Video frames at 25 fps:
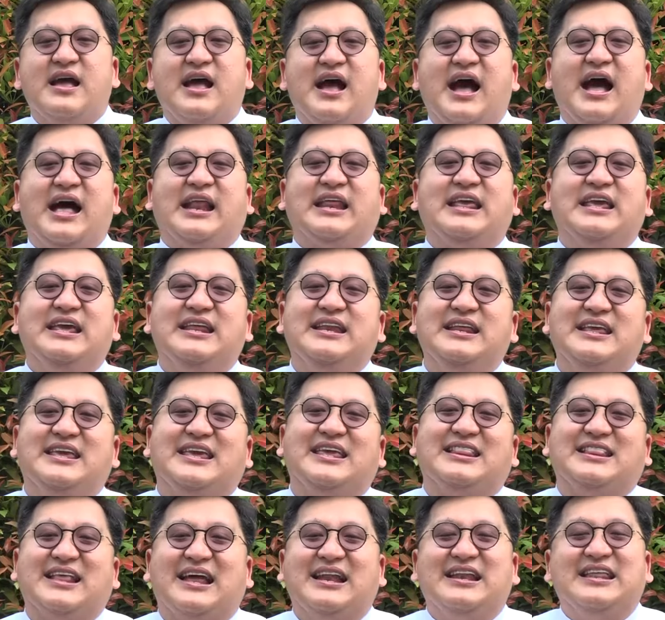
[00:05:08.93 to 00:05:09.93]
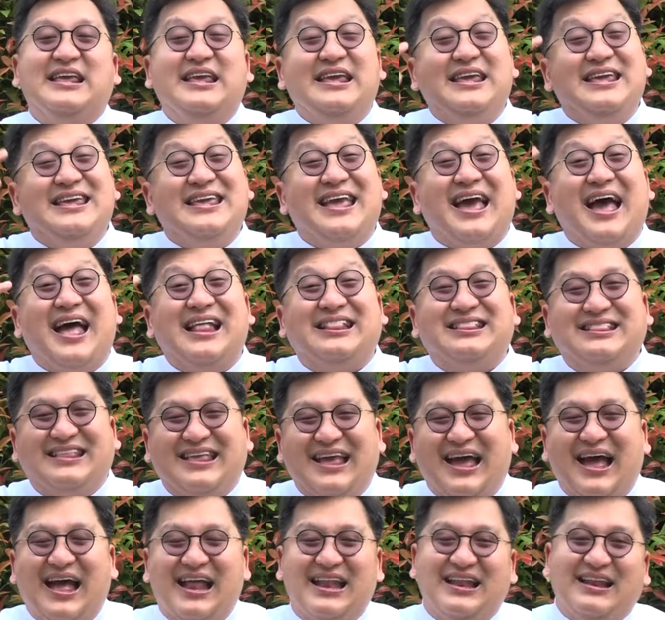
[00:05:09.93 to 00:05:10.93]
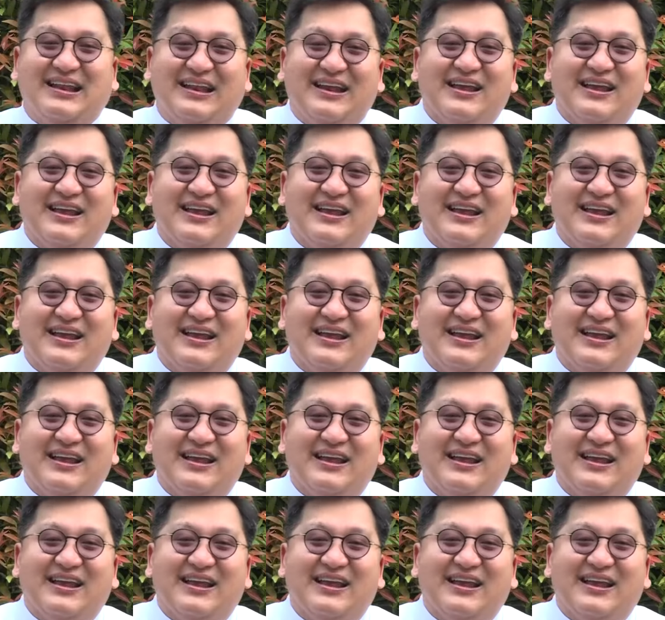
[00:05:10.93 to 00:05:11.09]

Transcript: Hari ini kita diingatkan